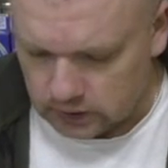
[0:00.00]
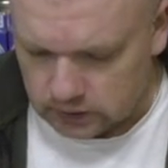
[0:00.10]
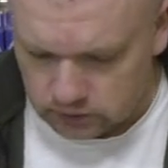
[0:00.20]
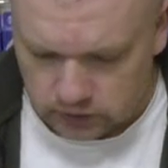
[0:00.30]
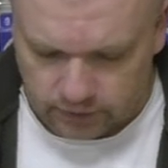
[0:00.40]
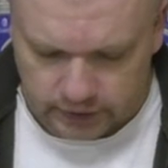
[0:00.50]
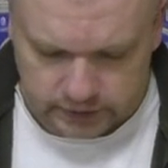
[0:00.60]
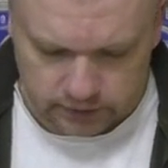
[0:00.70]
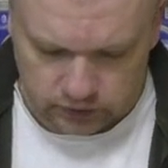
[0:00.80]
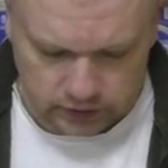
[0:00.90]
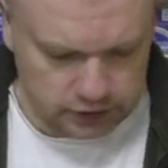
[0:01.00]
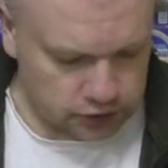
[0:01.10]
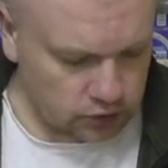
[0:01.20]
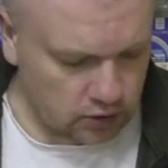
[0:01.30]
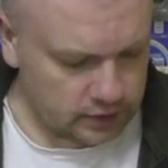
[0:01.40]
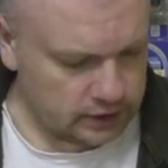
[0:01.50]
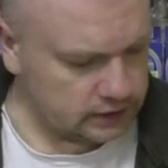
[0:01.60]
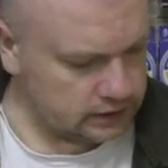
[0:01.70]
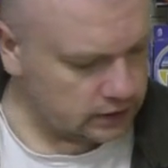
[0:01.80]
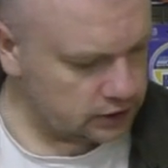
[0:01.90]
Ну, давайте вот начнем,
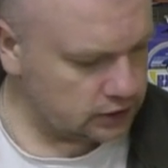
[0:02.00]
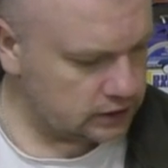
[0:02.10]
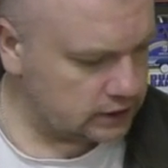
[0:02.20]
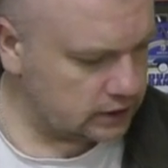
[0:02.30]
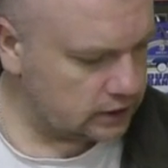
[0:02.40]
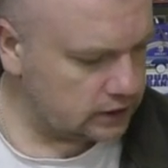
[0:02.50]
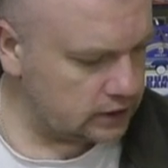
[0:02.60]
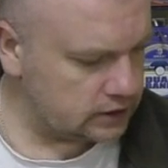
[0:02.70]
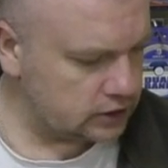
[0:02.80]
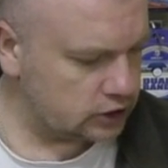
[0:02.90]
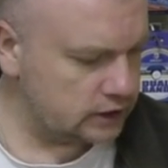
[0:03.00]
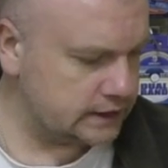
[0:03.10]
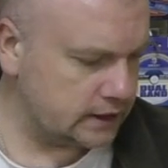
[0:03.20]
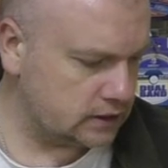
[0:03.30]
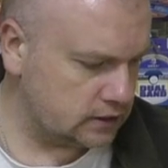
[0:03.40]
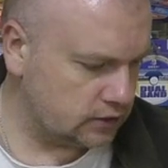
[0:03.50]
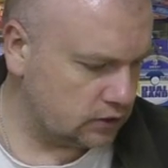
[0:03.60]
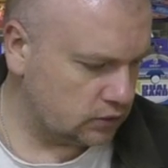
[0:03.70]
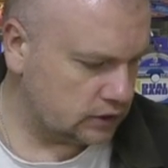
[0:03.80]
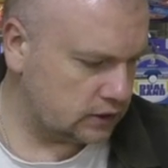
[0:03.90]
значит, с
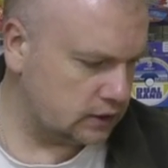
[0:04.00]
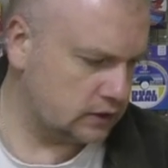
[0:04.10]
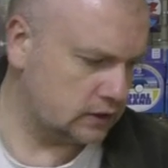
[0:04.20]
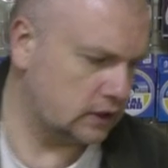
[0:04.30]
360-90.